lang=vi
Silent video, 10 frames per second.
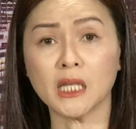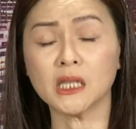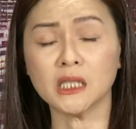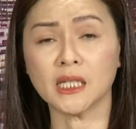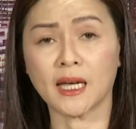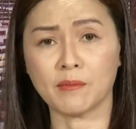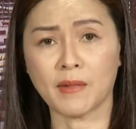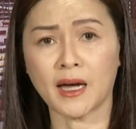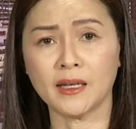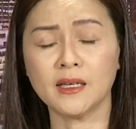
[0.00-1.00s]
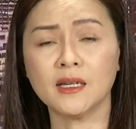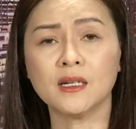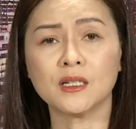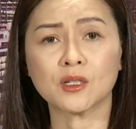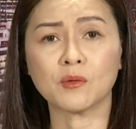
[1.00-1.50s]
kể từ ngày mai
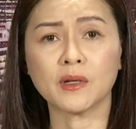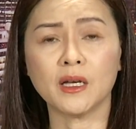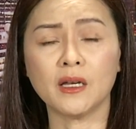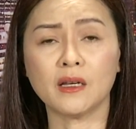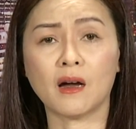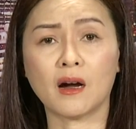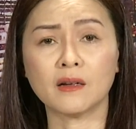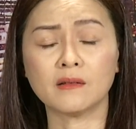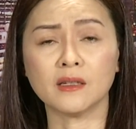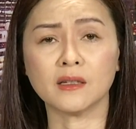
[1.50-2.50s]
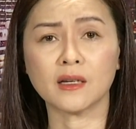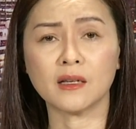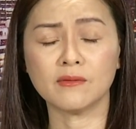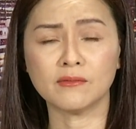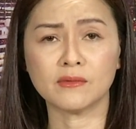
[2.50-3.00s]
trong khi đó những
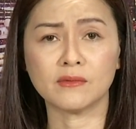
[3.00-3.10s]
cái